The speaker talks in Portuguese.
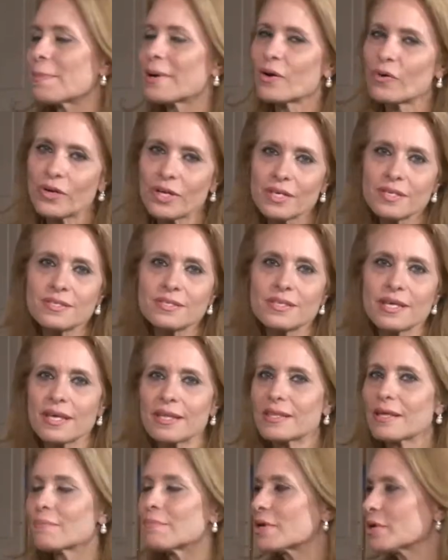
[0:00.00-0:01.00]
para
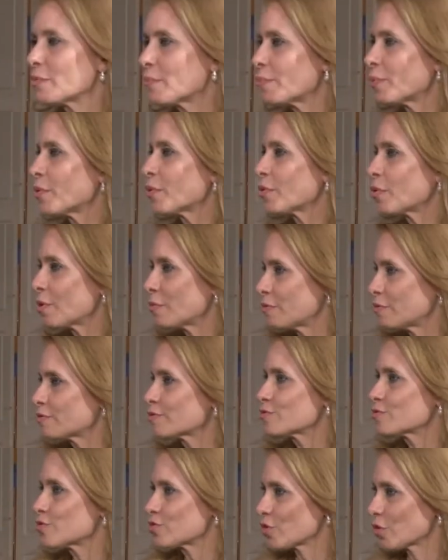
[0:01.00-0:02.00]
conhecer também um pouco como
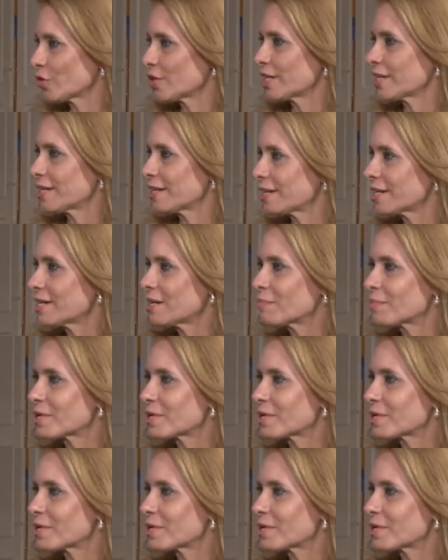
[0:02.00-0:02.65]
funciona, né?